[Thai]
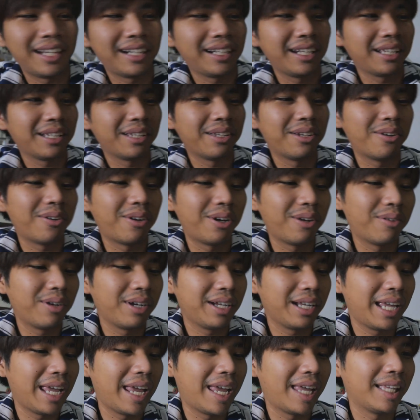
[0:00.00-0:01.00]
เล็กๆน้อยๆ
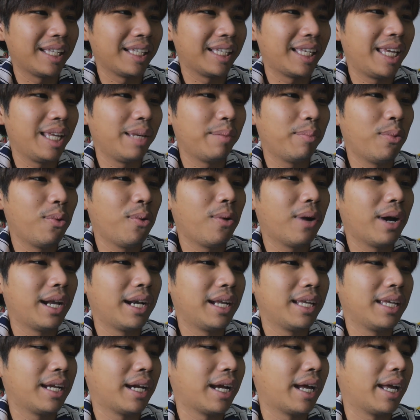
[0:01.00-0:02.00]
ว่าแกคิดมุกอะ
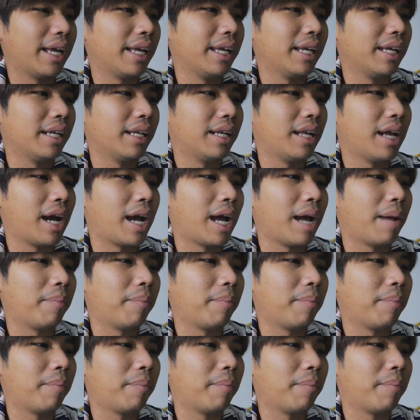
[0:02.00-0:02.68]
ไรยังไงนะค